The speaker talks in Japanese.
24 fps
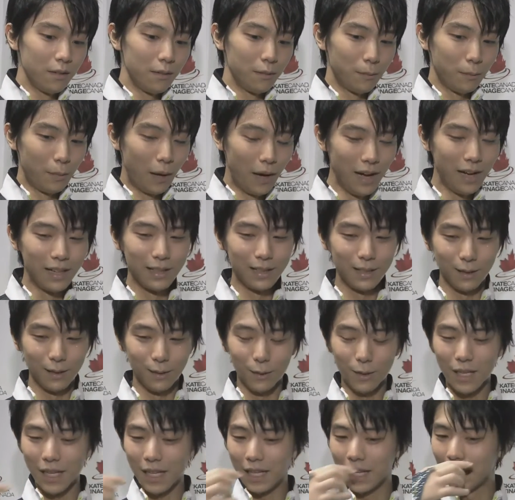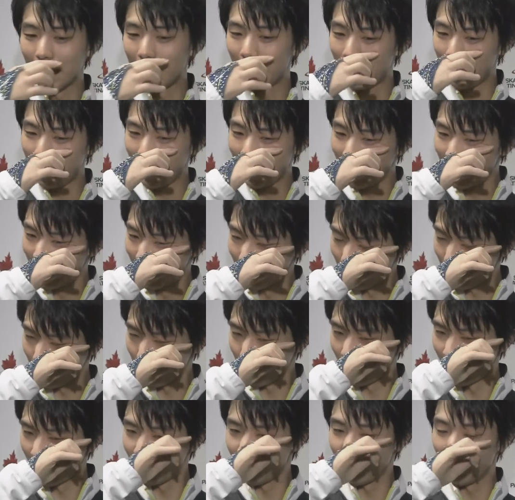か、まあ、そこは、まあ、
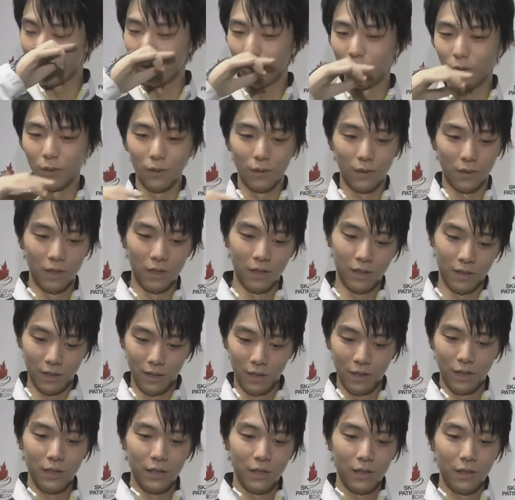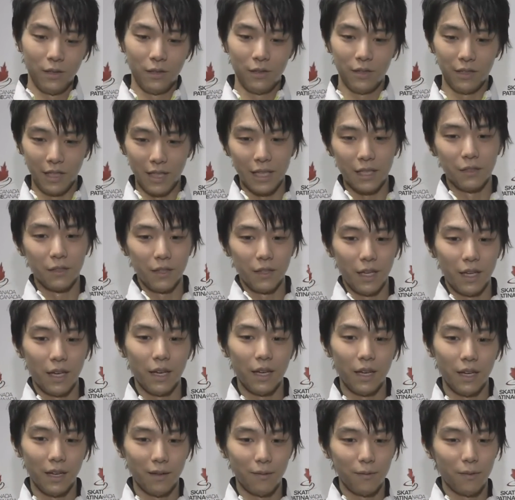プログラムの振りなので、
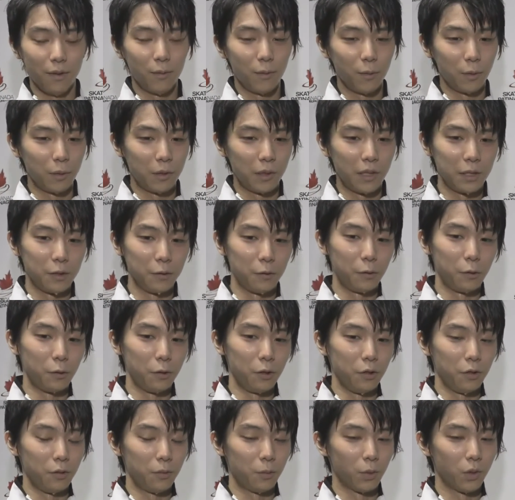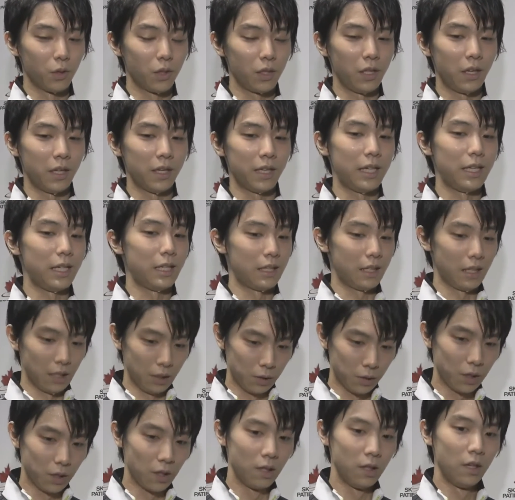まあ、僕がどうこういうものではないですけ
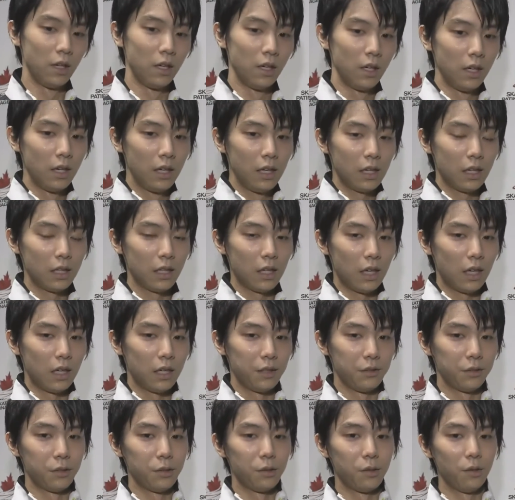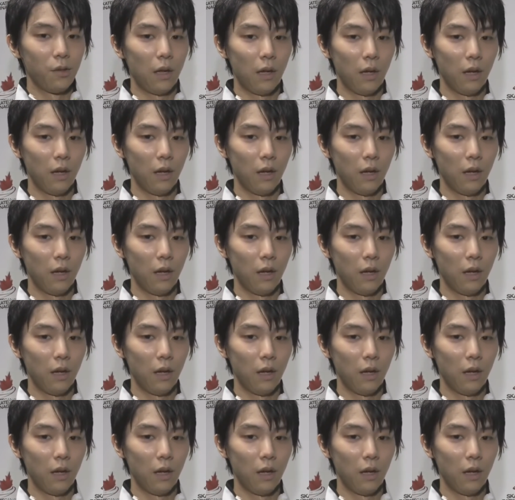どただあの、